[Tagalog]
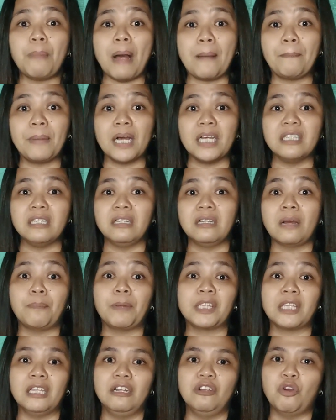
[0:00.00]
yung papa ng
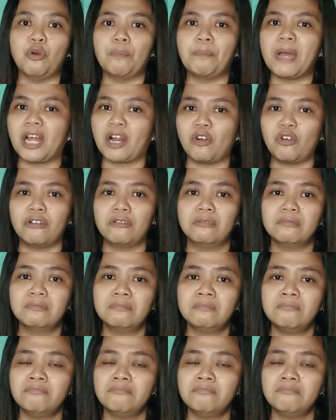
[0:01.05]
kapatid ko pero